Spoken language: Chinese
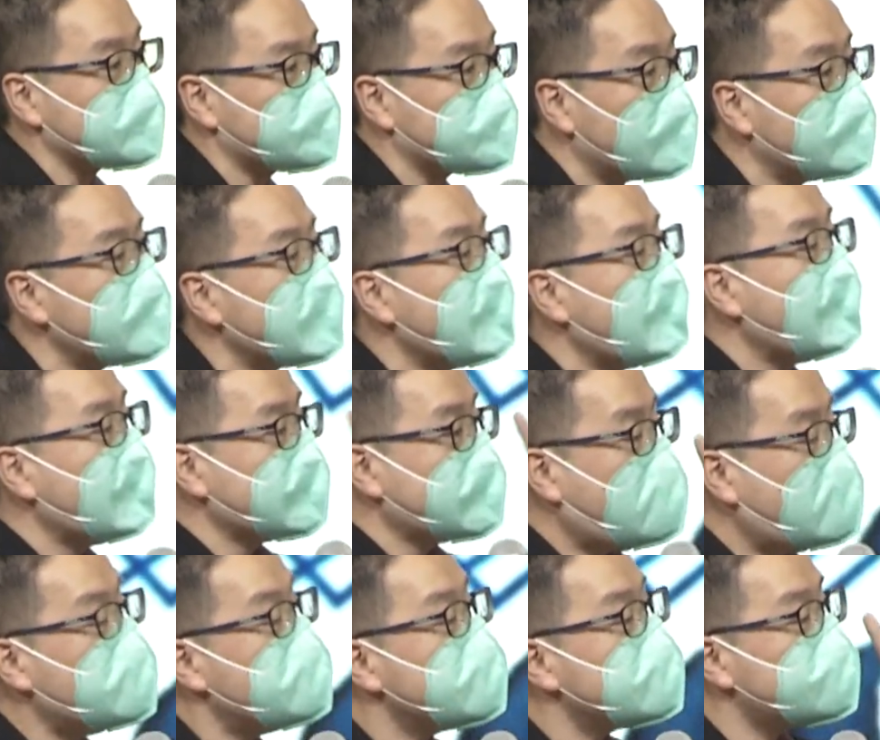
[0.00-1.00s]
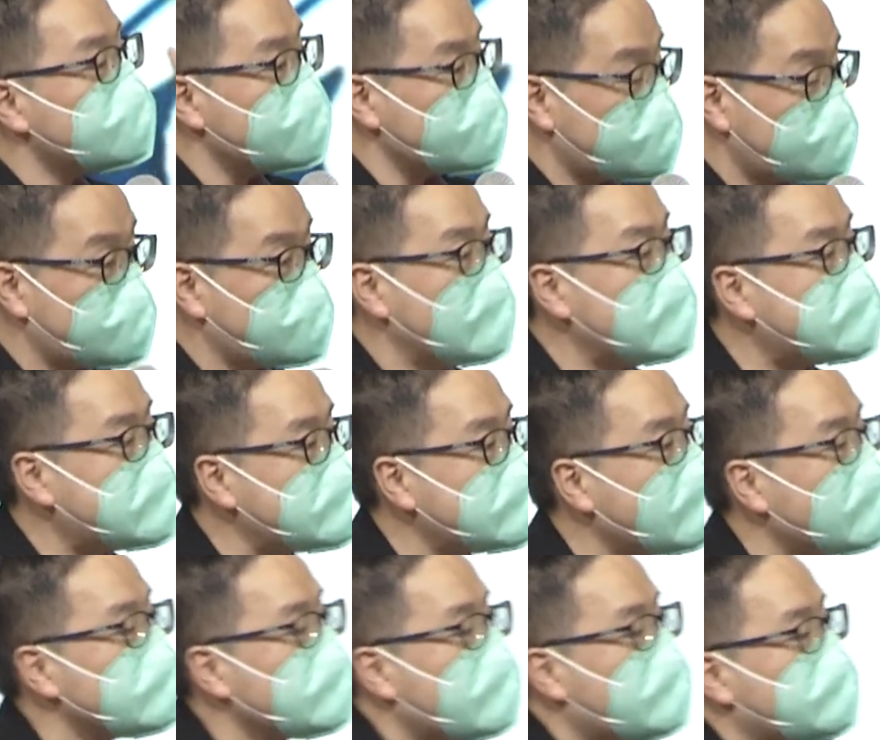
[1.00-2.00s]
说。他们所学习
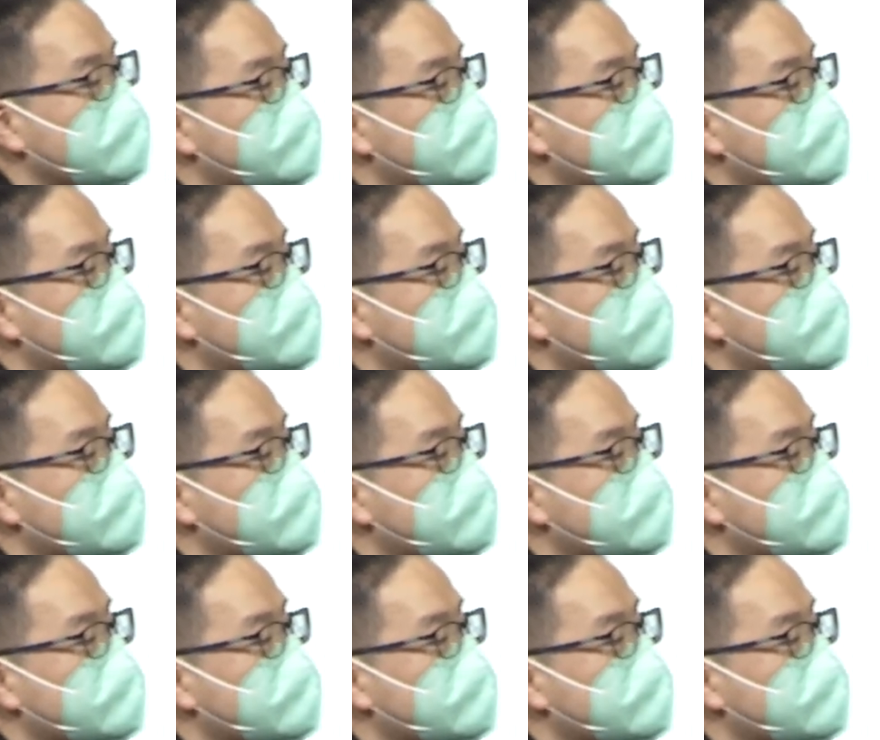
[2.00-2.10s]
到的不